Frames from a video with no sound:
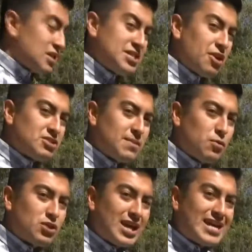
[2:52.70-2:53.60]
al cerro
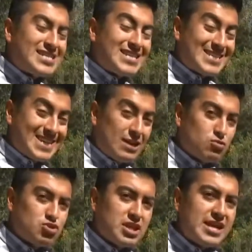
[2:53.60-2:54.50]
Zapotecas desde San
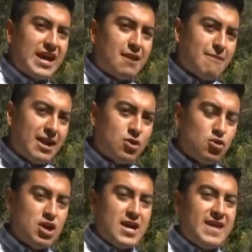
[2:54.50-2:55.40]
Agustín
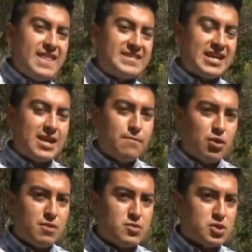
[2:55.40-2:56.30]
Calvario y desde aquí
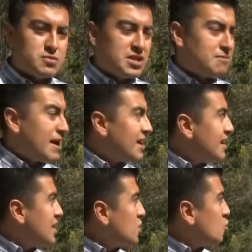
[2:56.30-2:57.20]
podemos observar
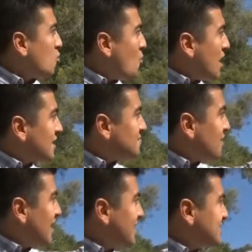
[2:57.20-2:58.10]
cómo a las
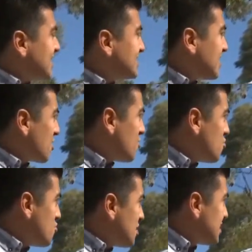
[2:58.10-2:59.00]
faldas del cerro
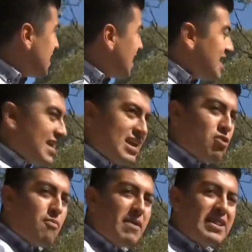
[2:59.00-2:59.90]
ya hay
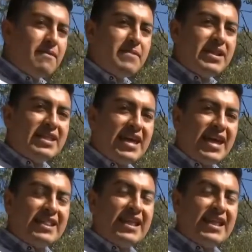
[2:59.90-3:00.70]
completamente